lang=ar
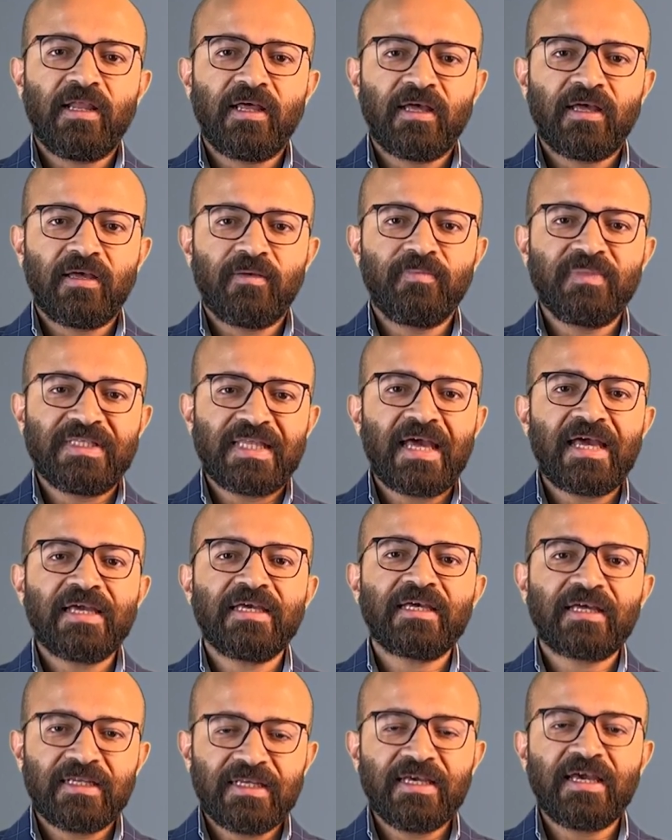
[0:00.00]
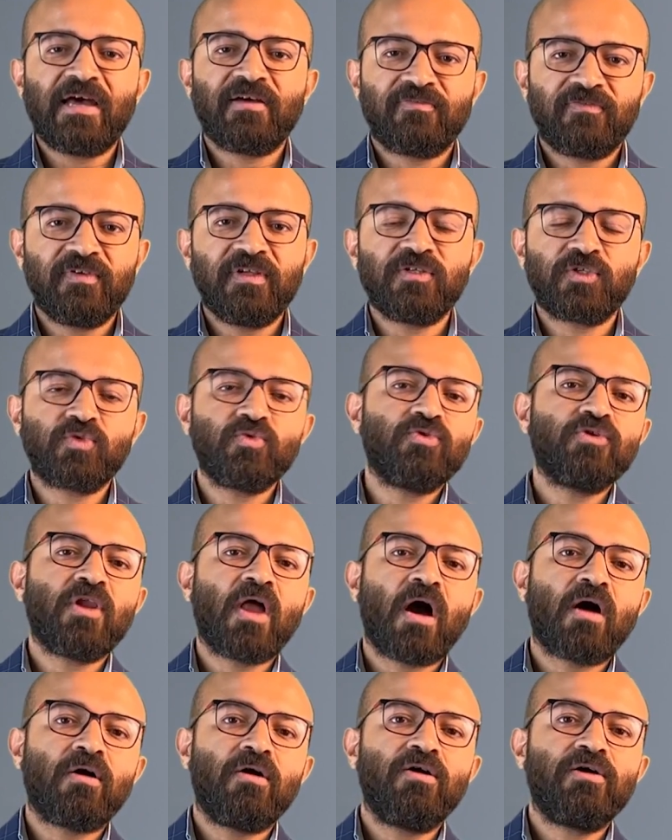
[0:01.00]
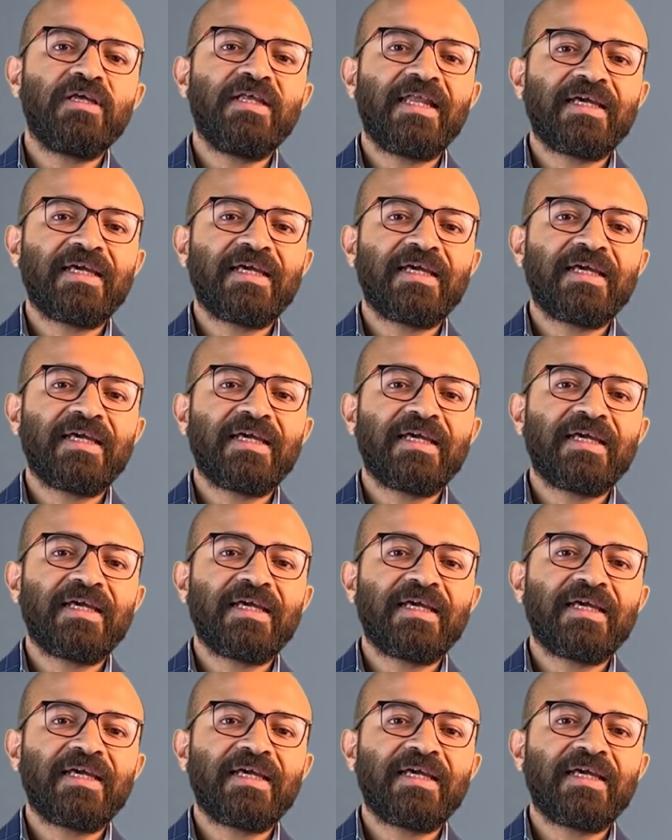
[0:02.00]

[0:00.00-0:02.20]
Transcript: بدايه ليها في السوق العقاري